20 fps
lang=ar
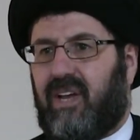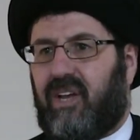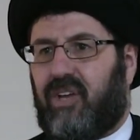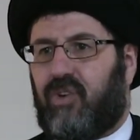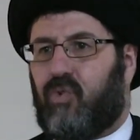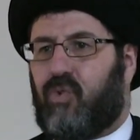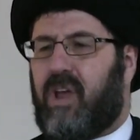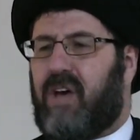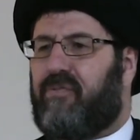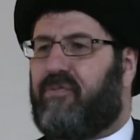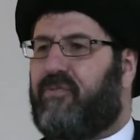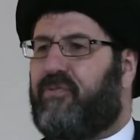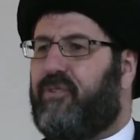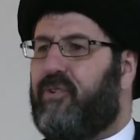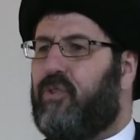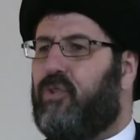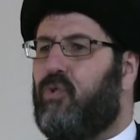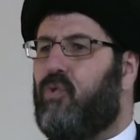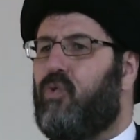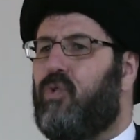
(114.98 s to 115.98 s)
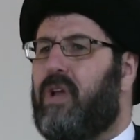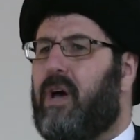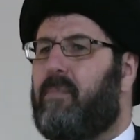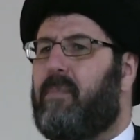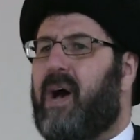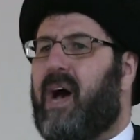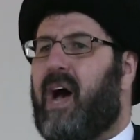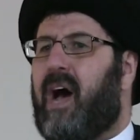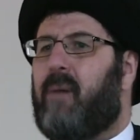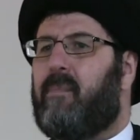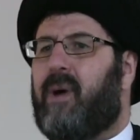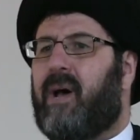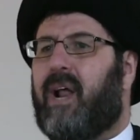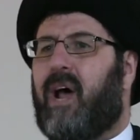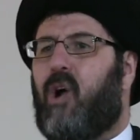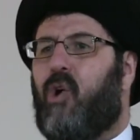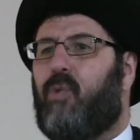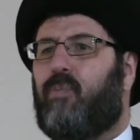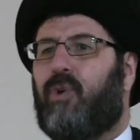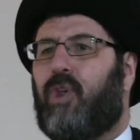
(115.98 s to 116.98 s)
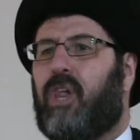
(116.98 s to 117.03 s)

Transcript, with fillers: ينفذون ما امرهم